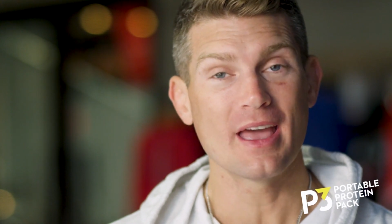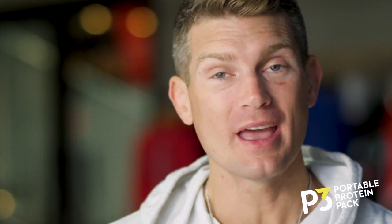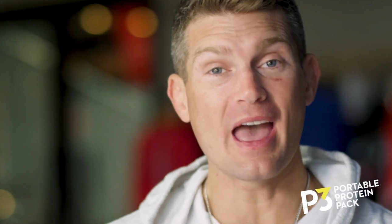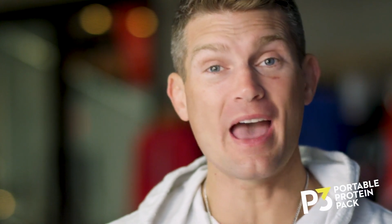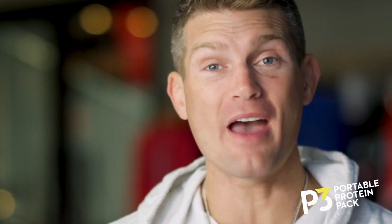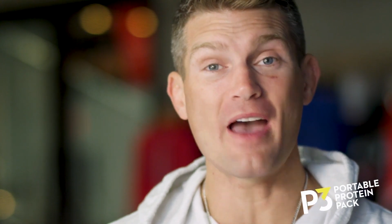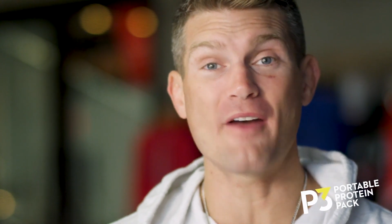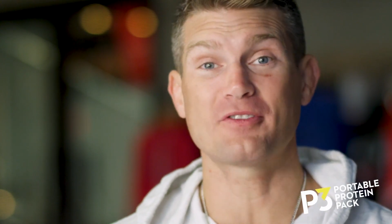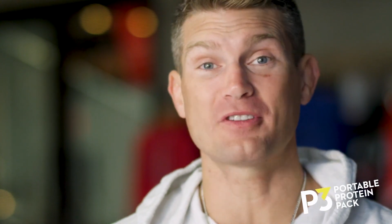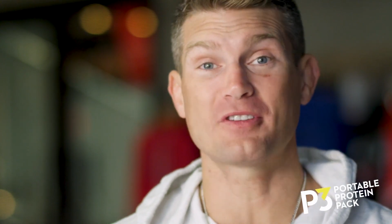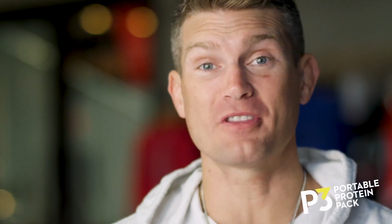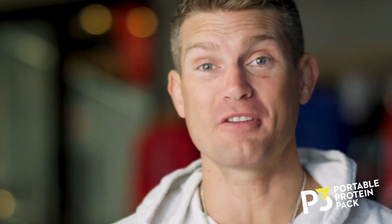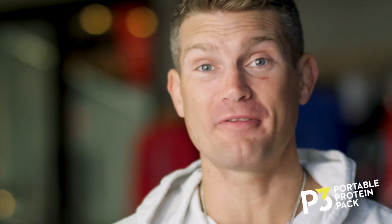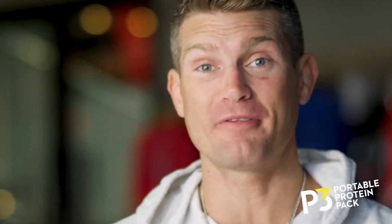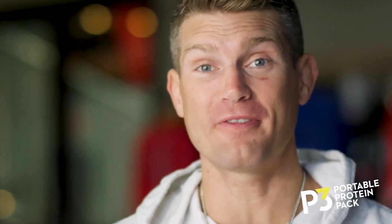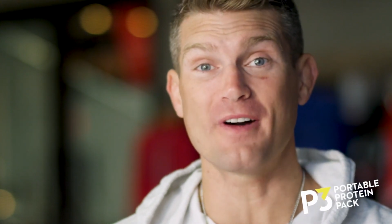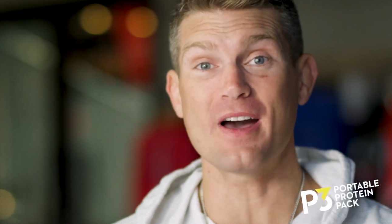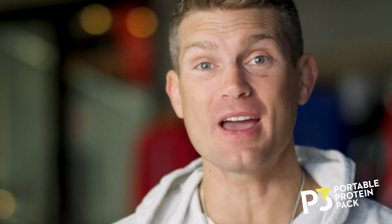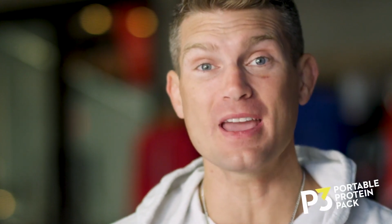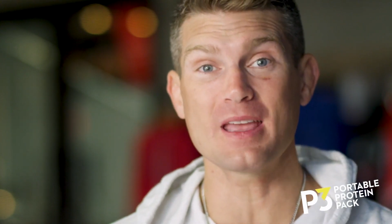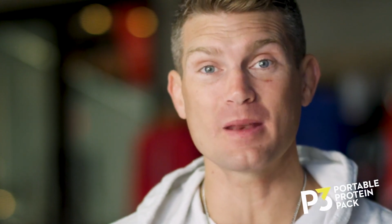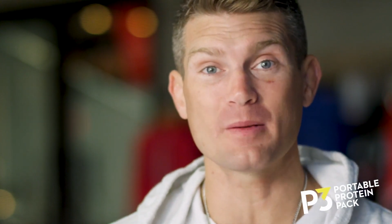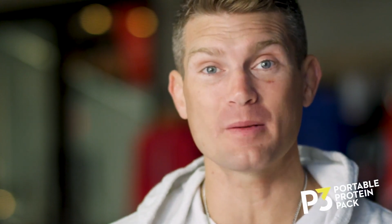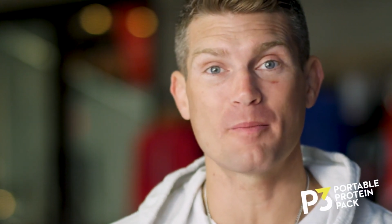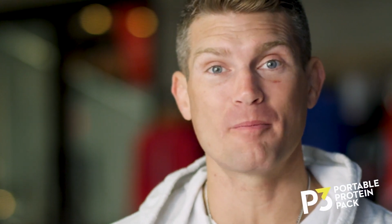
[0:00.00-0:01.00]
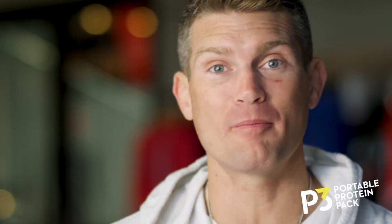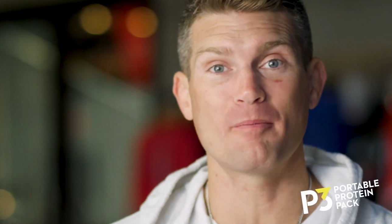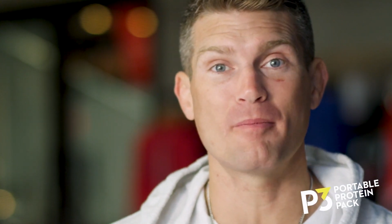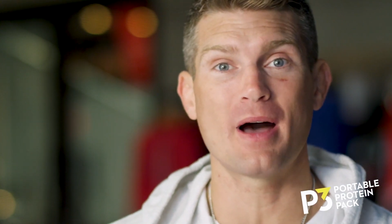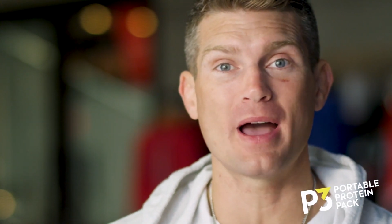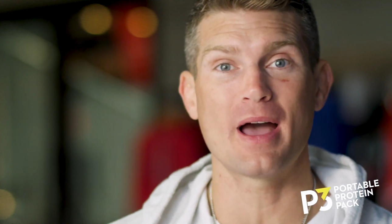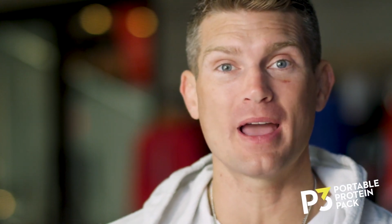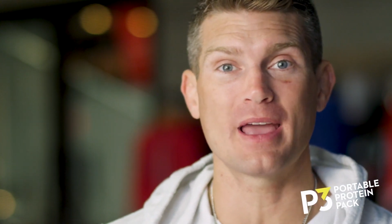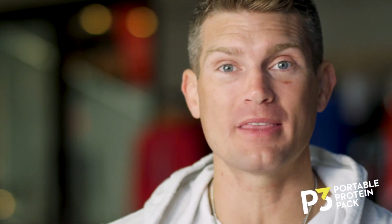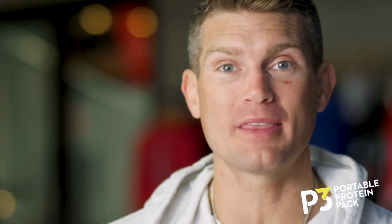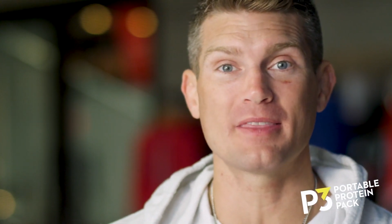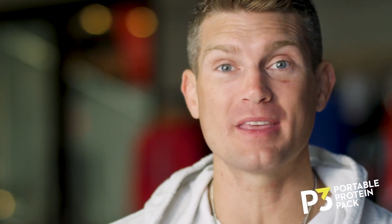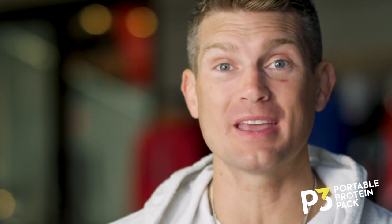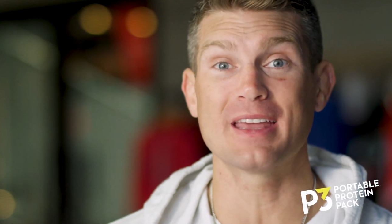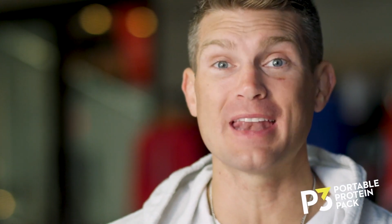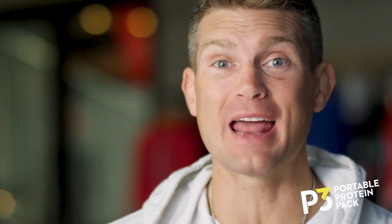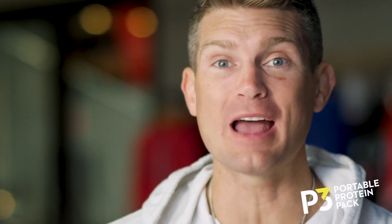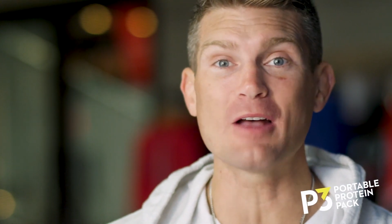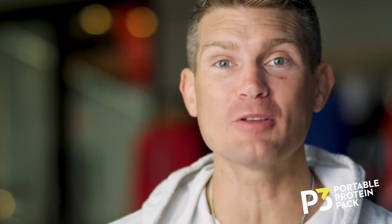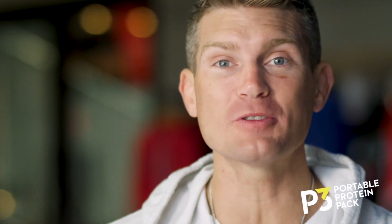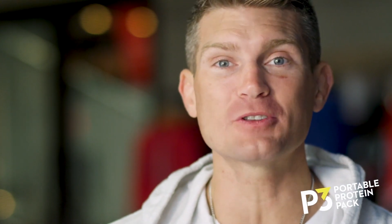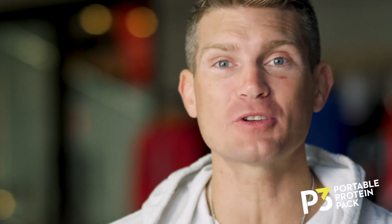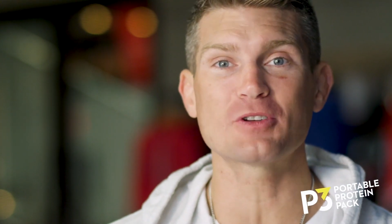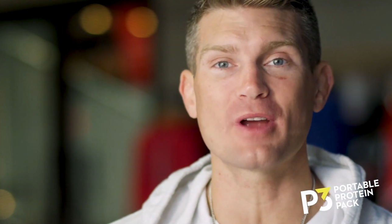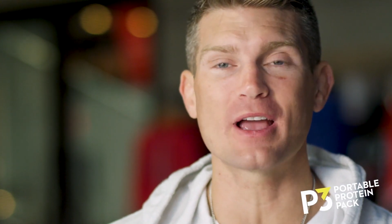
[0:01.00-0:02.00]
После поединка анонсер спросил
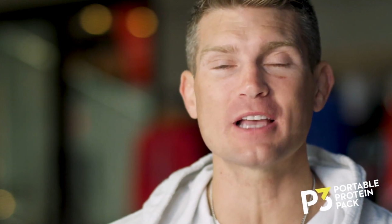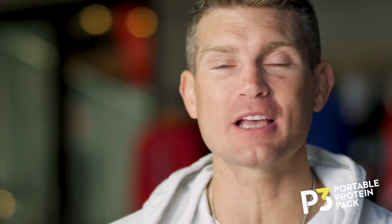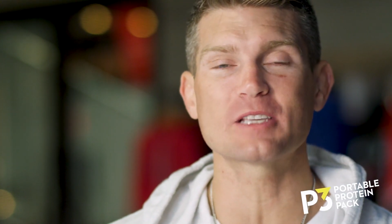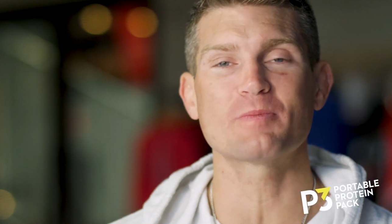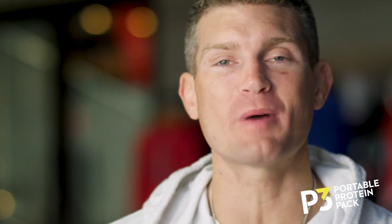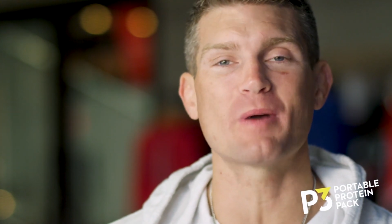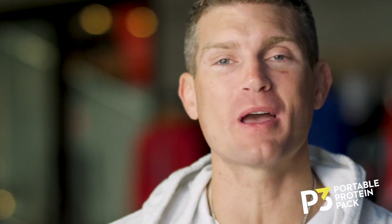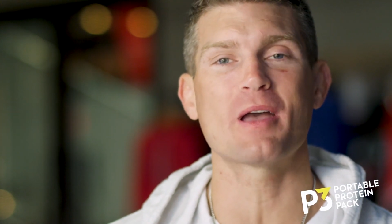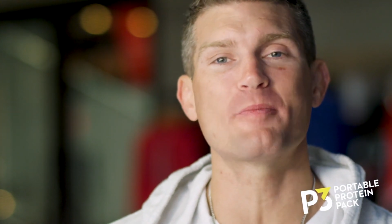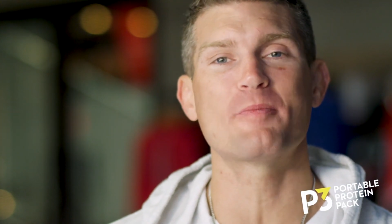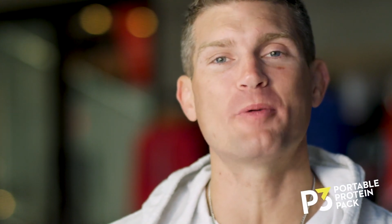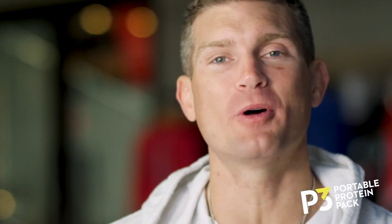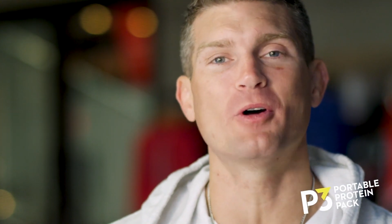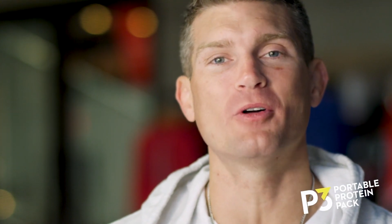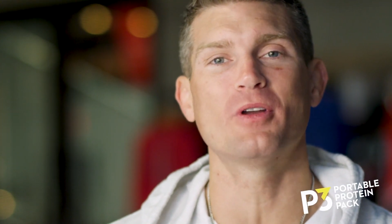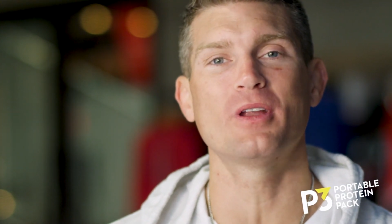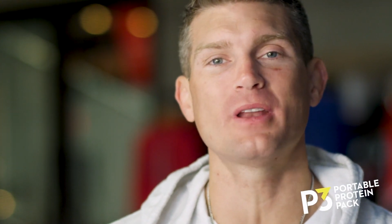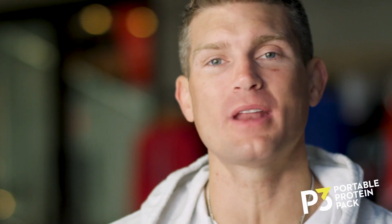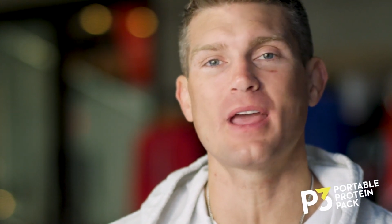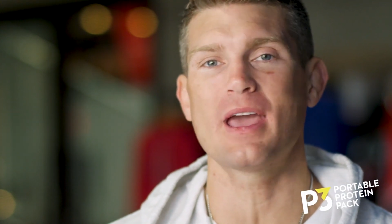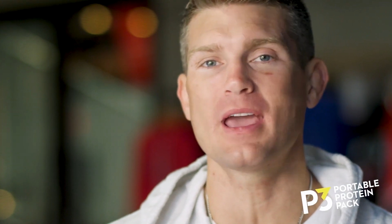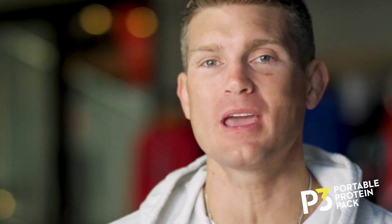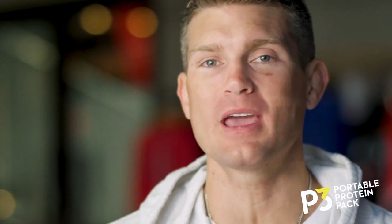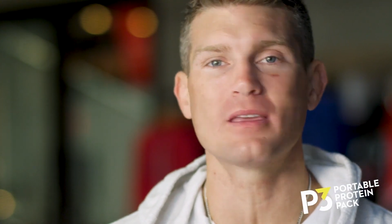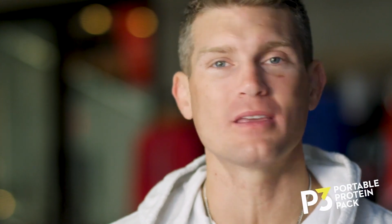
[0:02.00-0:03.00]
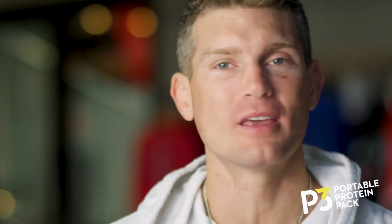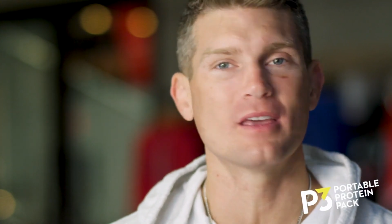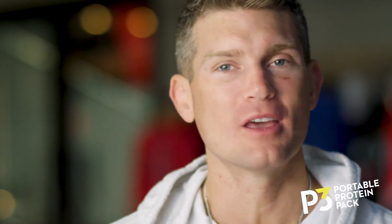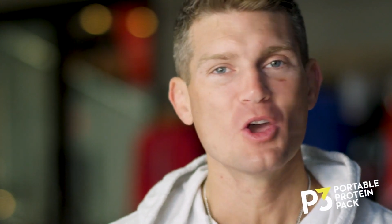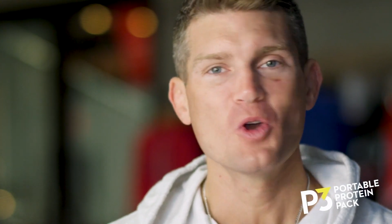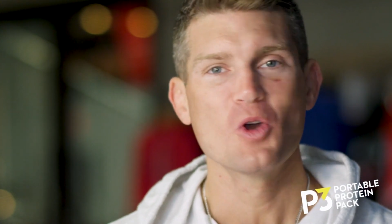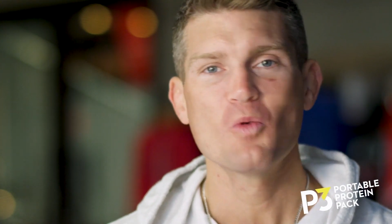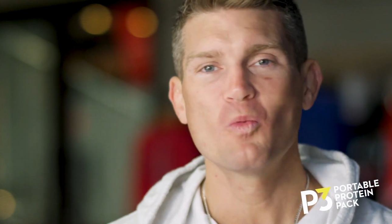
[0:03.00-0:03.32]
моего оппонента, «Эй,